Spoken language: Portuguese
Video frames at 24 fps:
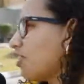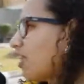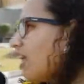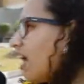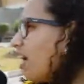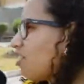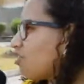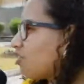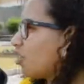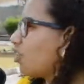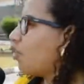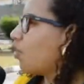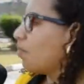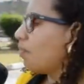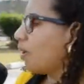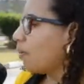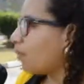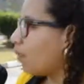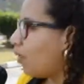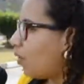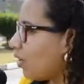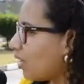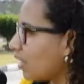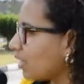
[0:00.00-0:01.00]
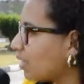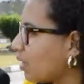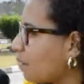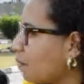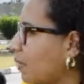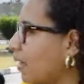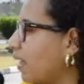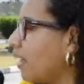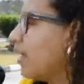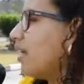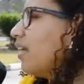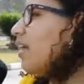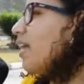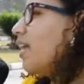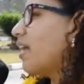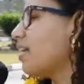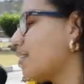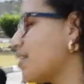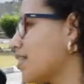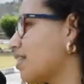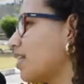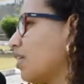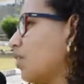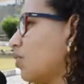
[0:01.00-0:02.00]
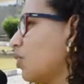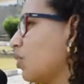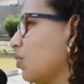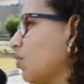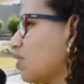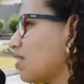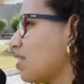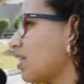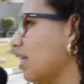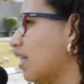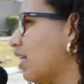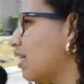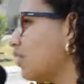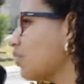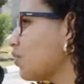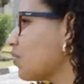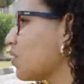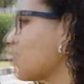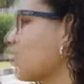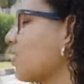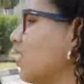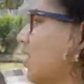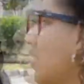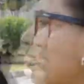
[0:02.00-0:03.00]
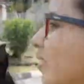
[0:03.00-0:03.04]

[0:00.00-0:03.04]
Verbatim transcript: de Laje que comemora também esses 112 anos.